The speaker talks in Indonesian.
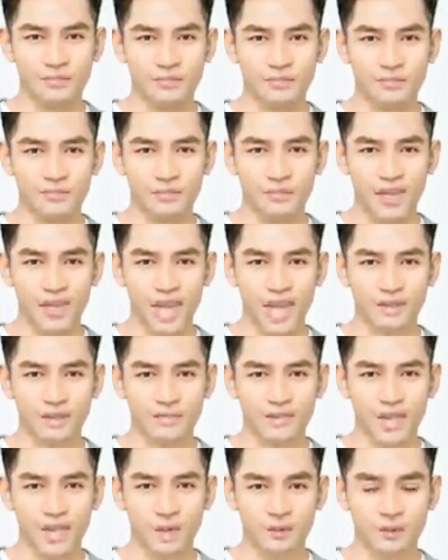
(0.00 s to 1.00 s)
Lagi
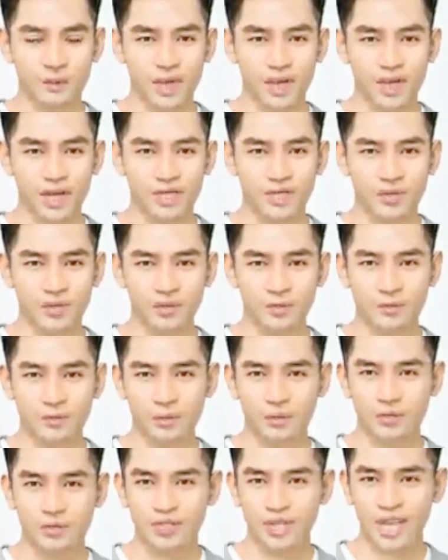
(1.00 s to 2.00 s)
pula,
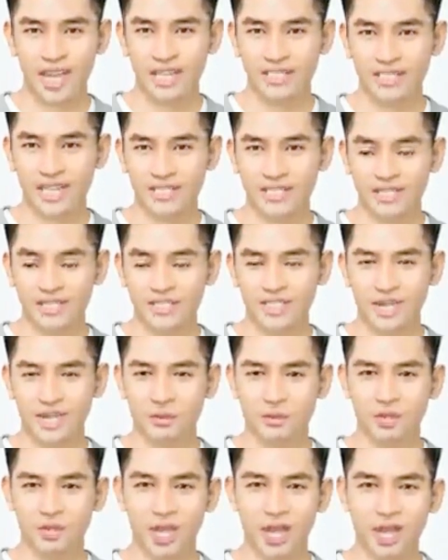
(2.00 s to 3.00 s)
kekuatan emas di seluruh
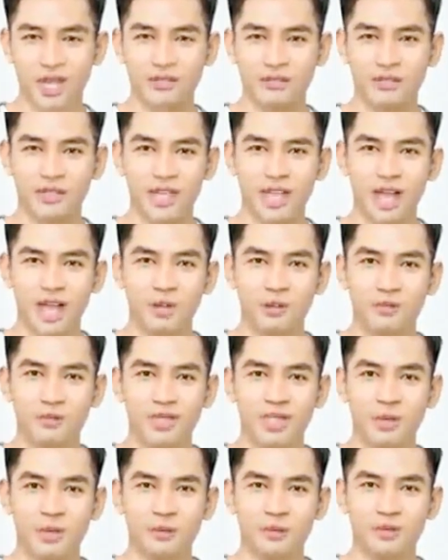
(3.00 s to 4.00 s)
Gunung Suanjin
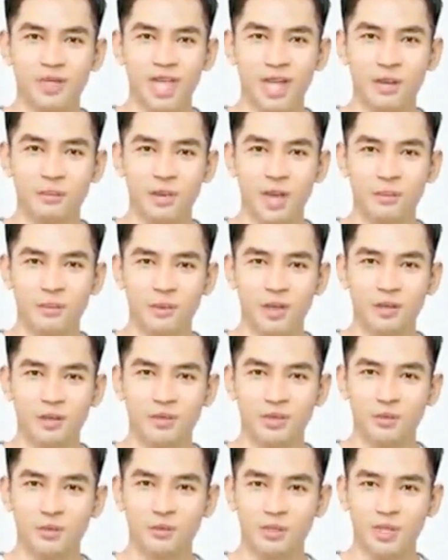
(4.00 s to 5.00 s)
diserap olehnya.
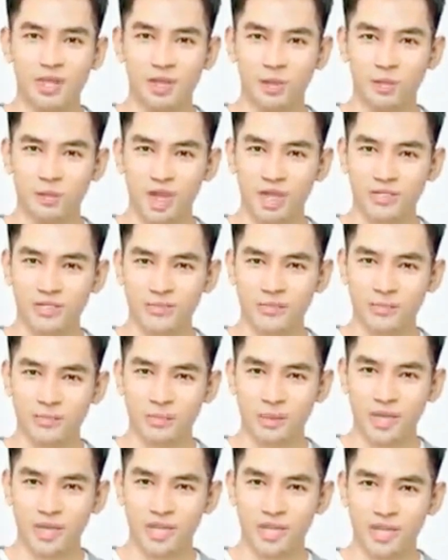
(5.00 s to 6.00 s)

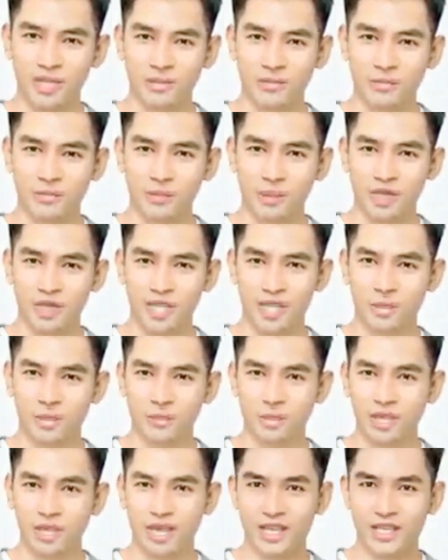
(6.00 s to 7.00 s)
Seluruh gunung
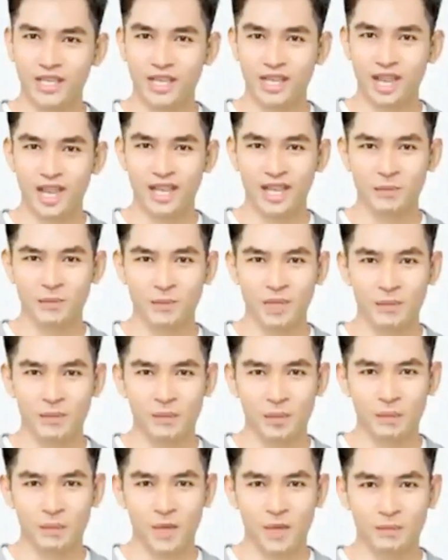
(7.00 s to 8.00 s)
kini telah berubah
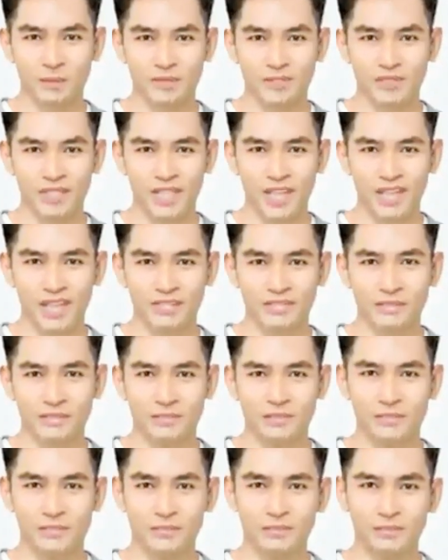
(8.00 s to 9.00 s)
menjadi gunung
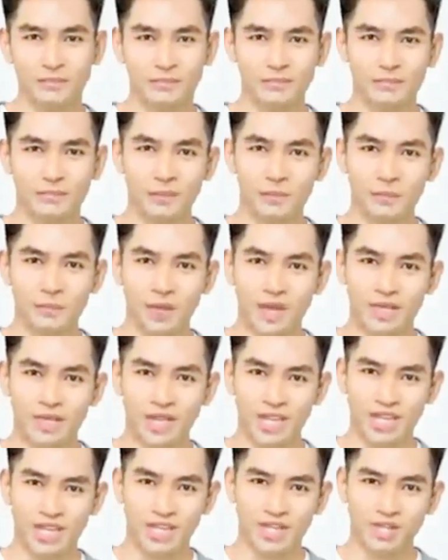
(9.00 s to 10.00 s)
biasa, yang
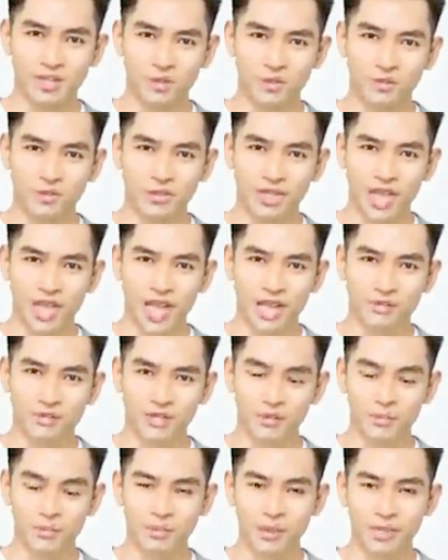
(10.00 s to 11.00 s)
menunjukkan seberapa
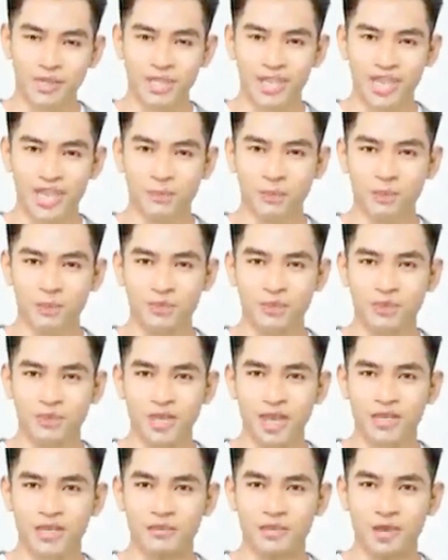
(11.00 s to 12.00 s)
banyak
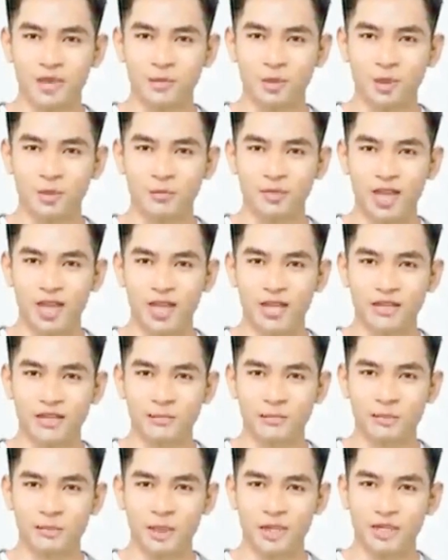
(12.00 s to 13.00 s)
kekuatan emas yang
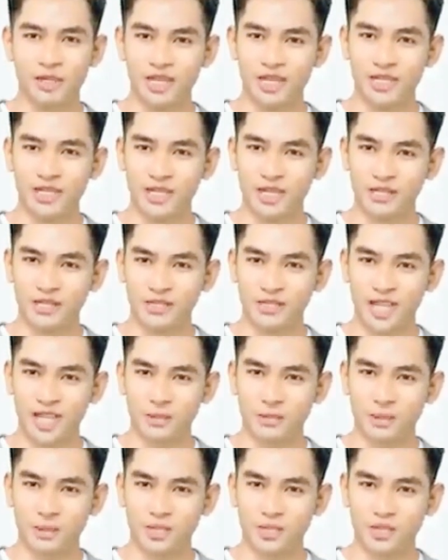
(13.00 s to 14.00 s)
diserap Daniel
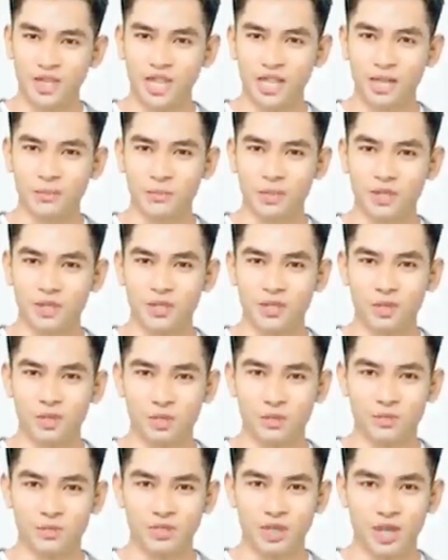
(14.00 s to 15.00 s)
barusan.
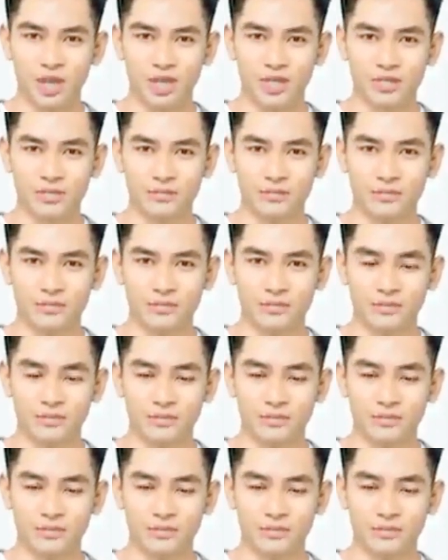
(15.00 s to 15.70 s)
Boom!